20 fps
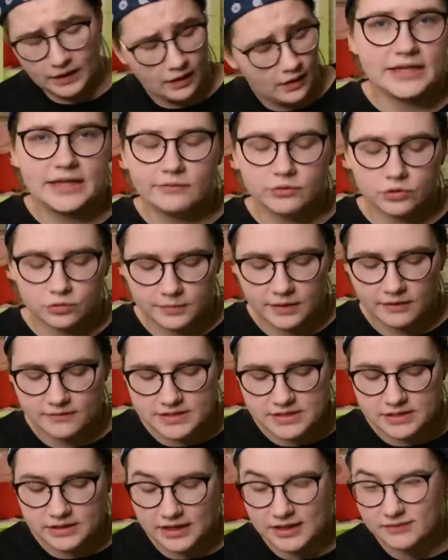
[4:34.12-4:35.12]
И вот у меня
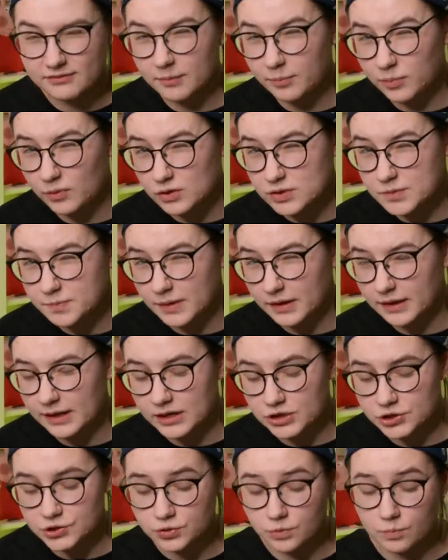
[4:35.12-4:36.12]
возникает вопрос
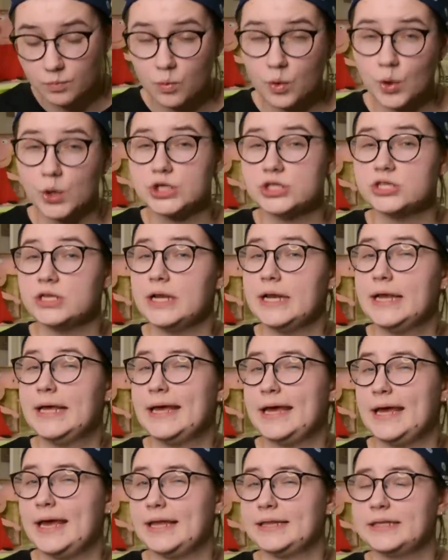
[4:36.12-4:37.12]
пока, что можно ли
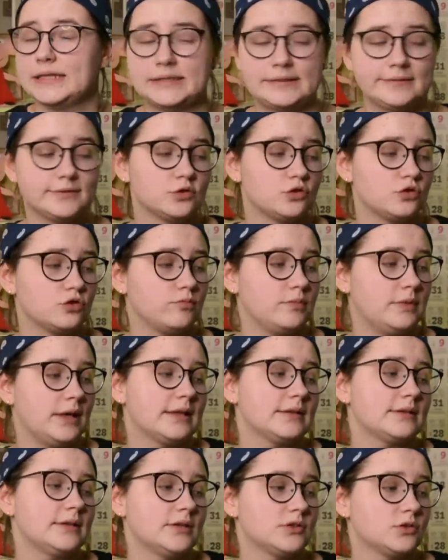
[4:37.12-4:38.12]
этот
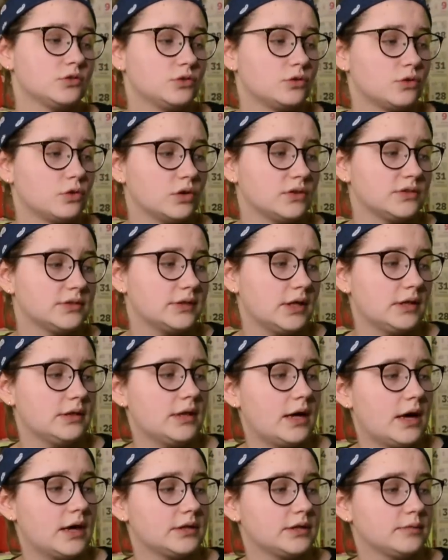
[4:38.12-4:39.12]
инструмент настроить
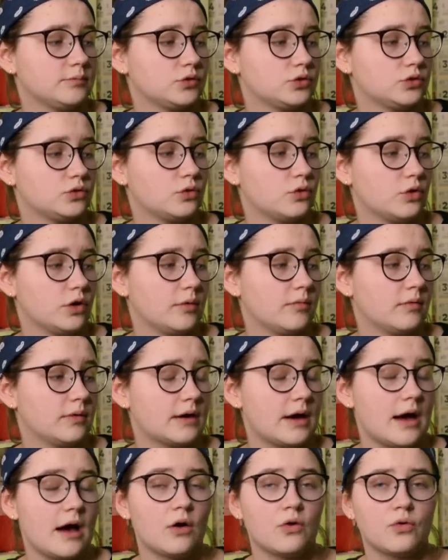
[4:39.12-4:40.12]
стандартным строем,
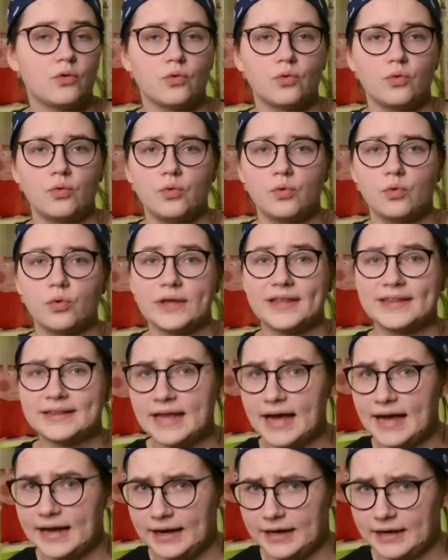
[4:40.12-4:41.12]
как у
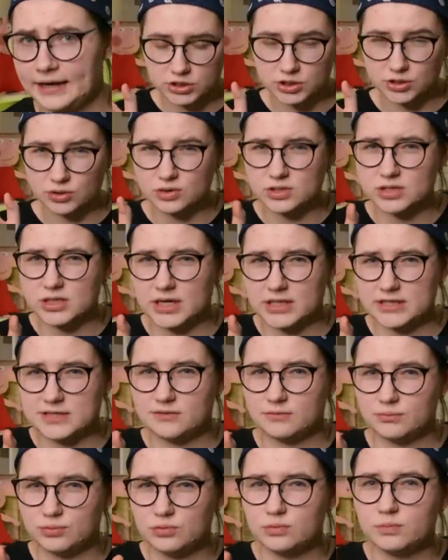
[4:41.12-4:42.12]
гитары? И то, скорее
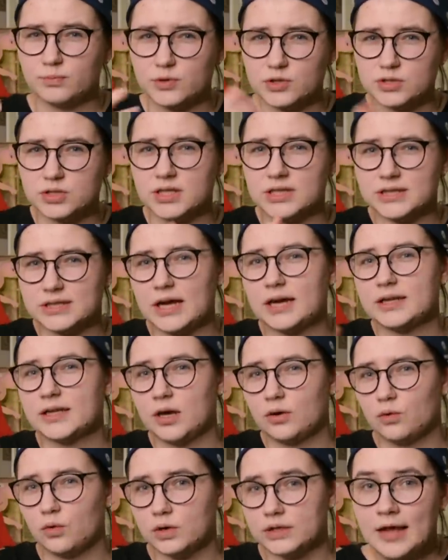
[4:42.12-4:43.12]
всего, будут просто гитарные
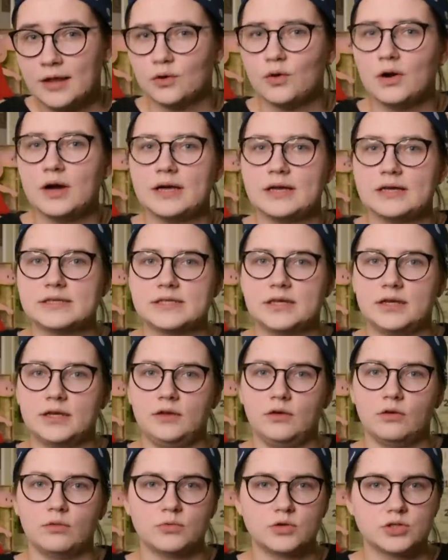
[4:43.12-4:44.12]
аккорды. Ну а если
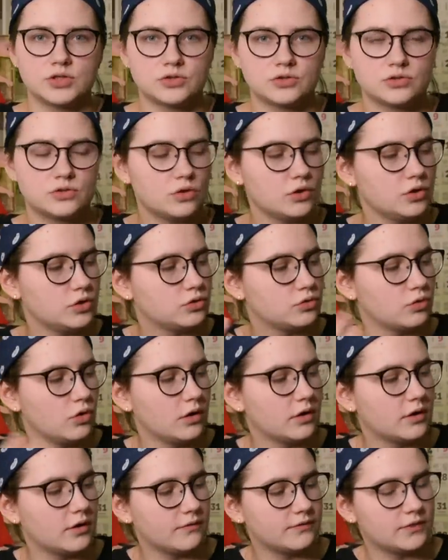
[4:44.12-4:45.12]
ее можно строить
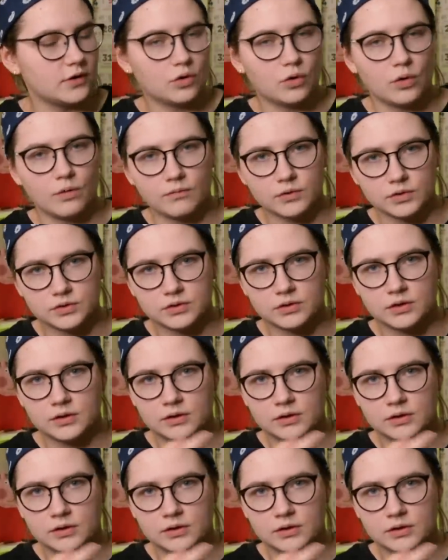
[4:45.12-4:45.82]
только в таком вот